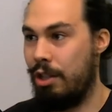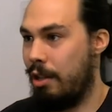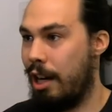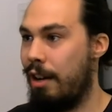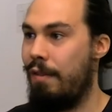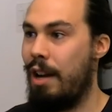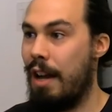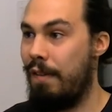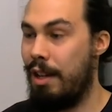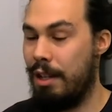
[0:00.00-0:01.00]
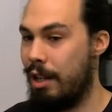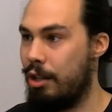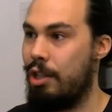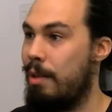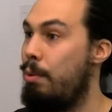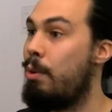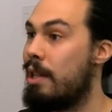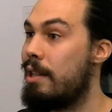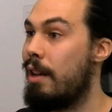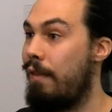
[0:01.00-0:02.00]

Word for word: encore une fois, la fille, je sais plus quoi dire.